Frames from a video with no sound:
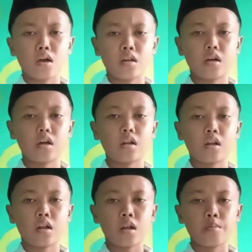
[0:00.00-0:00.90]
dengan
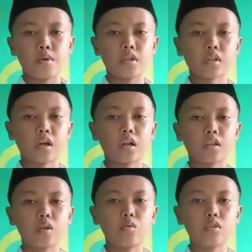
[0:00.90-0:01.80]
banyaknya
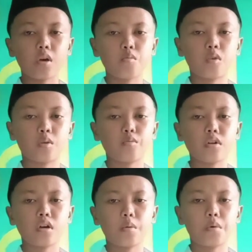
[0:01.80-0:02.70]
harta dunia, bukan pula
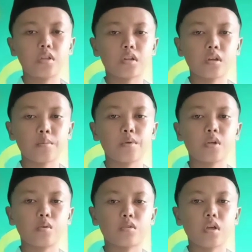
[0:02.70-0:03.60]
dengan banyaknya
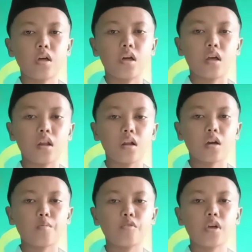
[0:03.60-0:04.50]
pengikut. Dan
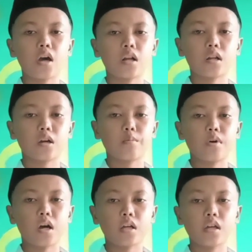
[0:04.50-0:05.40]
kemuliaan,
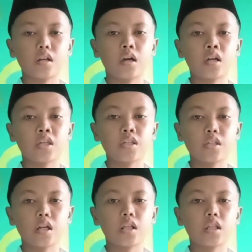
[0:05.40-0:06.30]
kebahagiaan yang hakiki
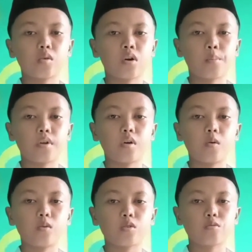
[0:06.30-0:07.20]
ialah takwa kepada
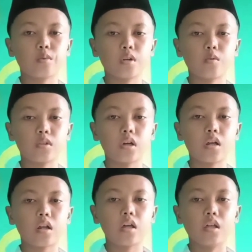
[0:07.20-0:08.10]
Allah Subhanahu wa
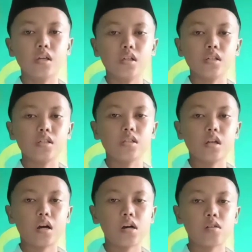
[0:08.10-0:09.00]
taala. Inna
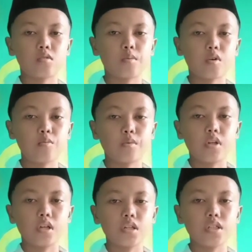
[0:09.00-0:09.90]
ahramakum
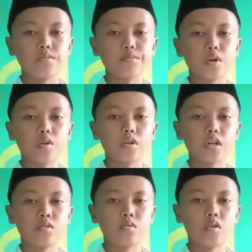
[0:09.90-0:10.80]
indallahi
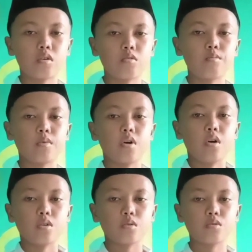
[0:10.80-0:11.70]
ajqakum.
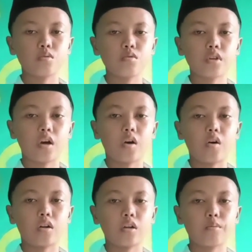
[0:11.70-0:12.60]
Sesungguhnya
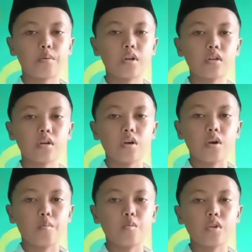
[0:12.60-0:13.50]
orang yang paling
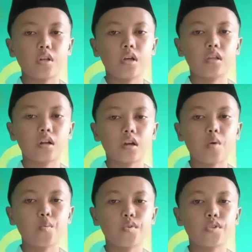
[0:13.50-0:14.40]
mulia di antara
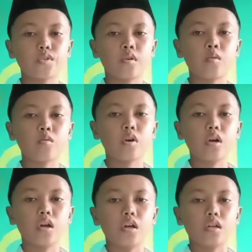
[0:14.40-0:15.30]
kamu di sisi Allah
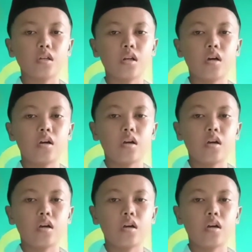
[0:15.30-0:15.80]
adalah